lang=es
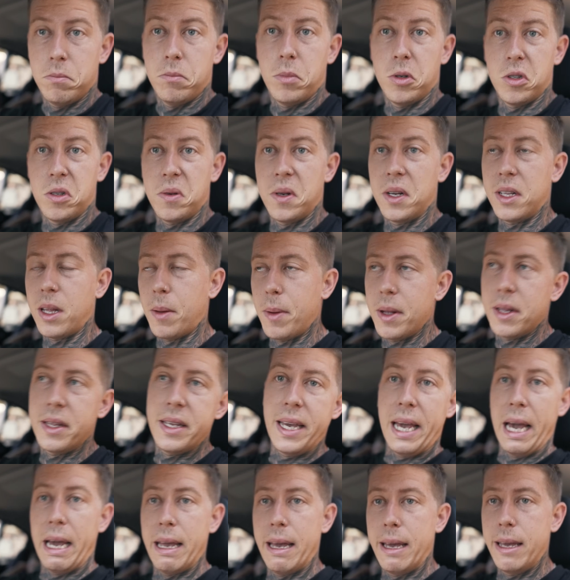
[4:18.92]
posible que también
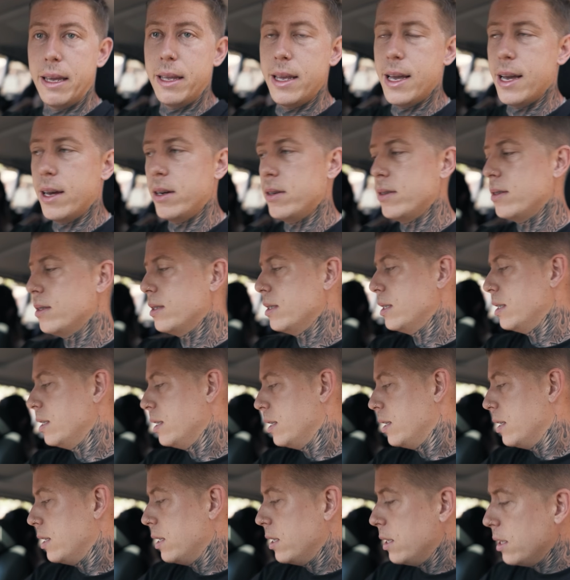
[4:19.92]
esté ahí, ya
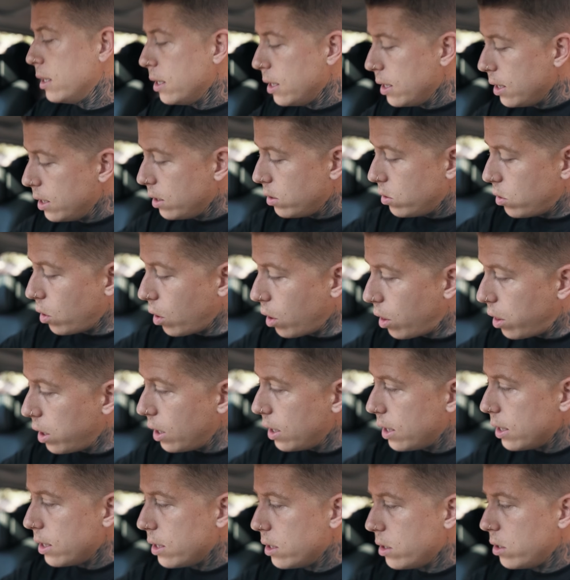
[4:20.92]

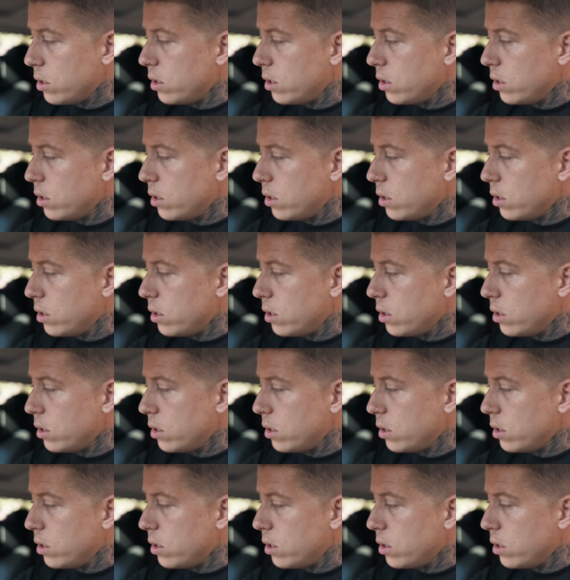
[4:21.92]
entonces